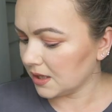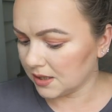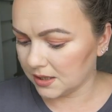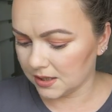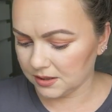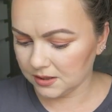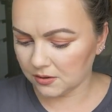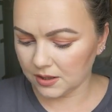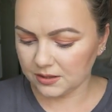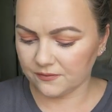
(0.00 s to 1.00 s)
E, I
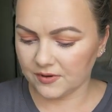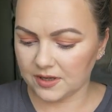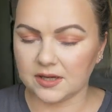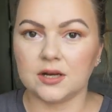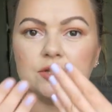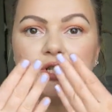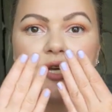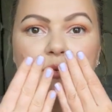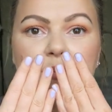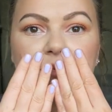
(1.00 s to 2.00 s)
kolejne dwa lakiery,
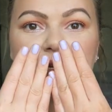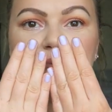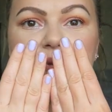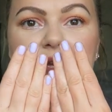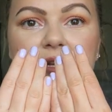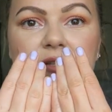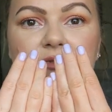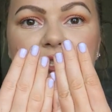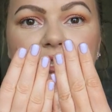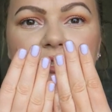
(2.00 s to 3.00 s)
dzisiaj mam taki piękny,
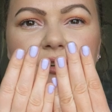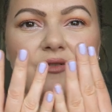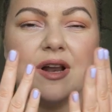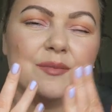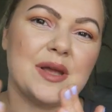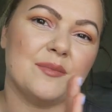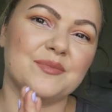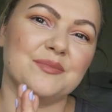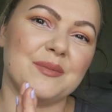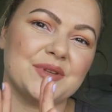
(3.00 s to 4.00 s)
właśnie liliowy, ale
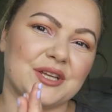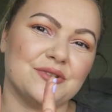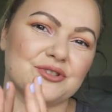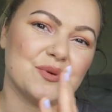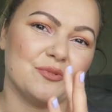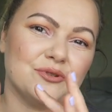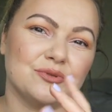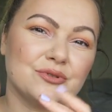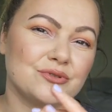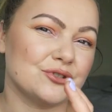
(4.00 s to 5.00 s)
miałam, mam taki troszkę
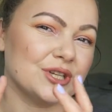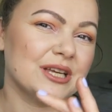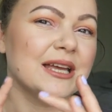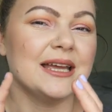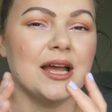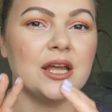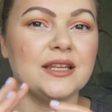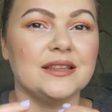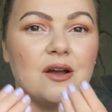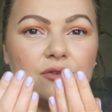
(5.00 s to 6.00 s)
podobny, tylko troszkę
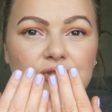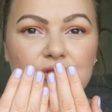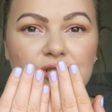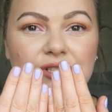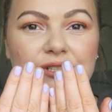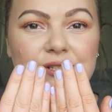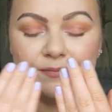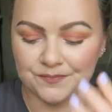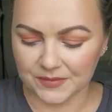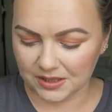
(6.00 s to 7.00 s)
inny odcień lilii.